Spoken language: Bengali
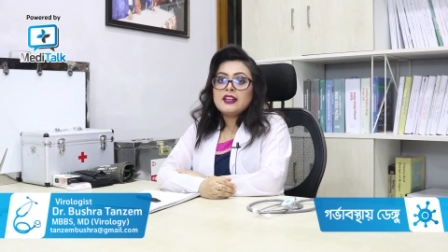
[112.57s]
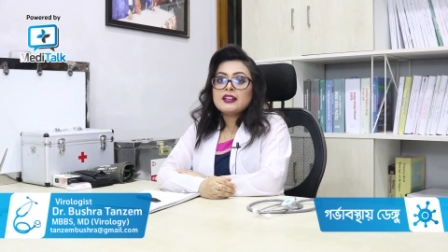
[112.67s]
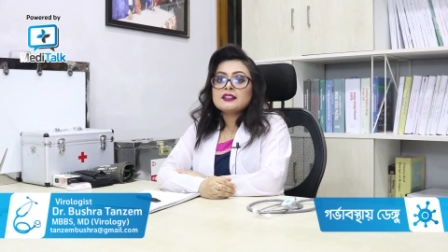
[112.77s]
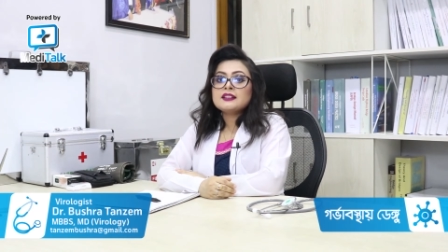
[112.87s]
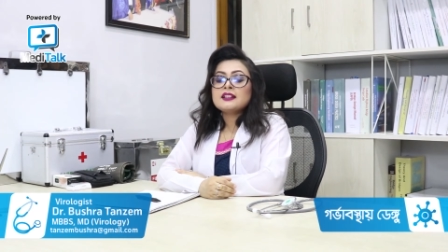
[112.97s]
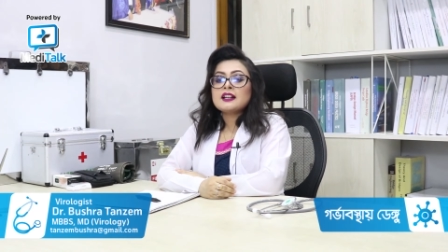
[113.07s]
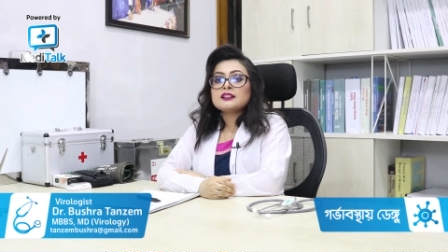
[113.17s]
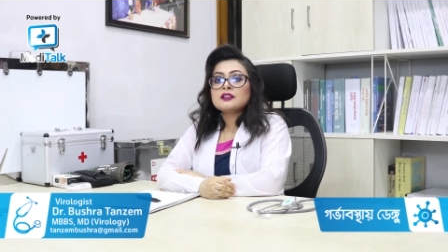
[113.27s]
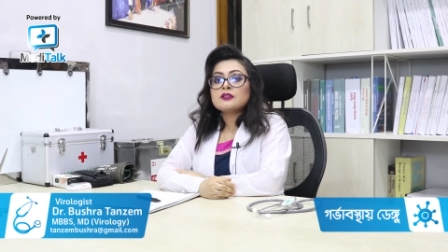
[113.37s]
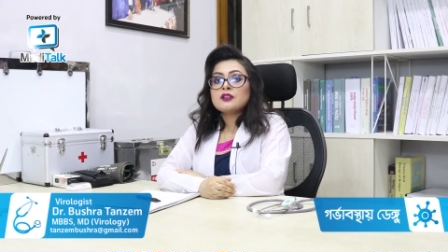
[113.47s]
এক্ষেত্রে
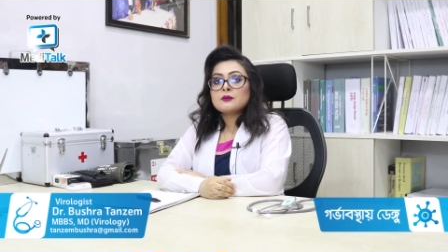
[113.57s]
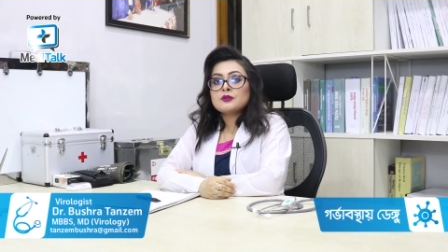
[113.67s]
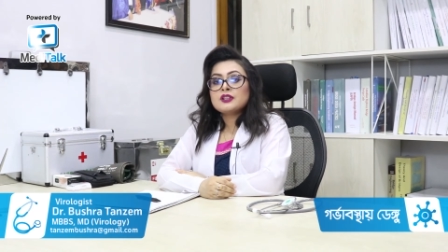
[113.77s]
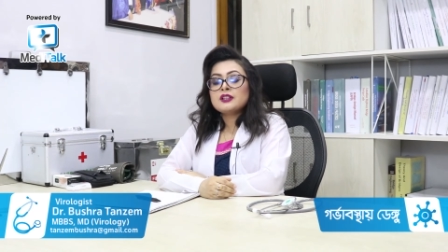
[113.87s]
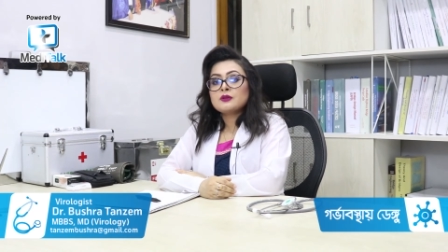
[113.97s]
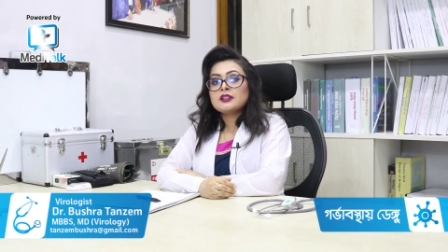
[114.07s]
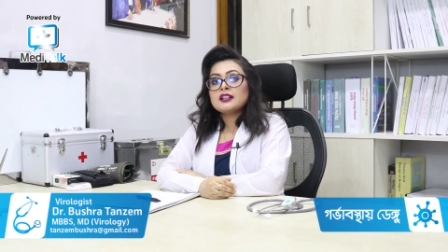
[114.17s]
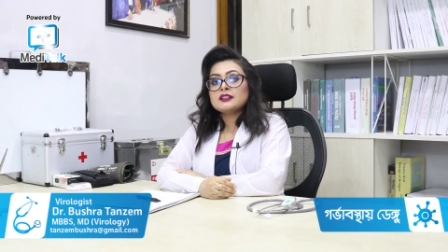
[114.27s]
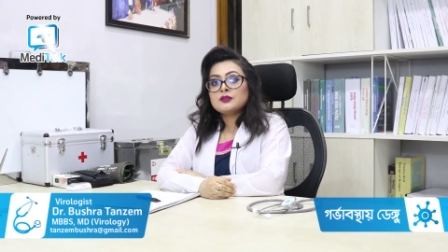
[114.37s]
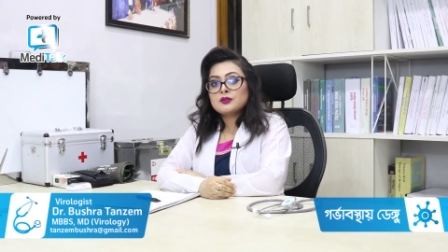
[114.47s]
ডাক্তারগণ অবশ্যই
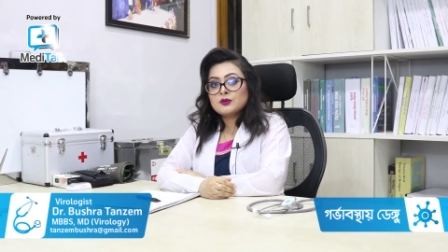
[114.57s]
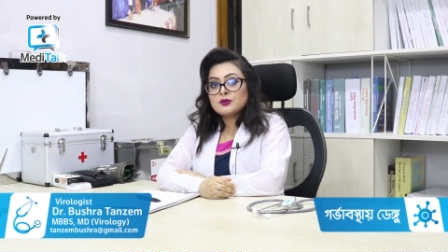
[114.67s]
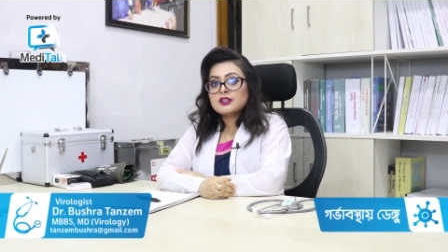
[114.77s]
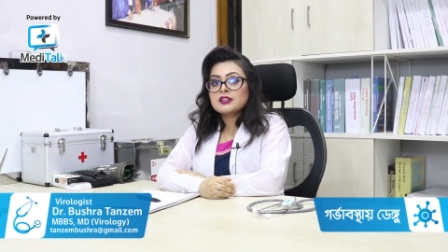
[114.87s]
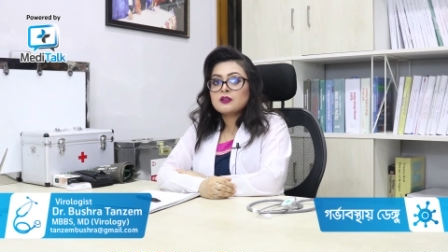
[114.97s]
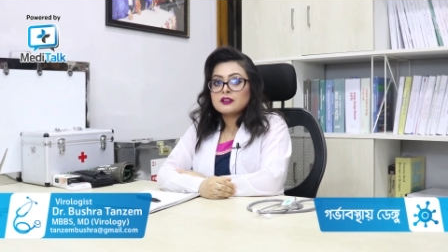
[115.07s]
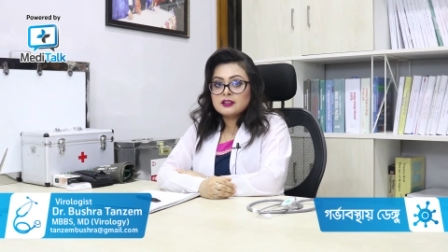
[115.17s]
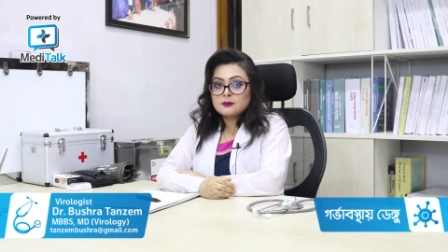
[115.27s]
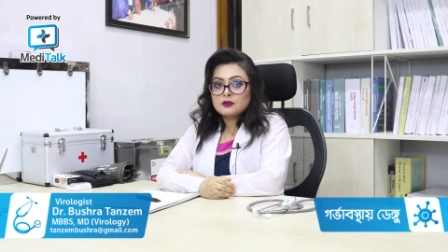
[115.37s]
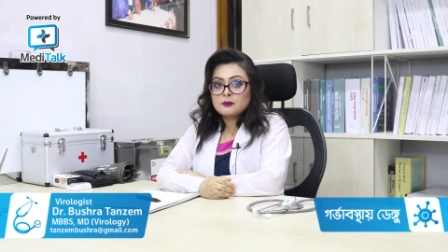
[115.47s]
রোগীর আত্মীয় স্বজনের সাথে কথা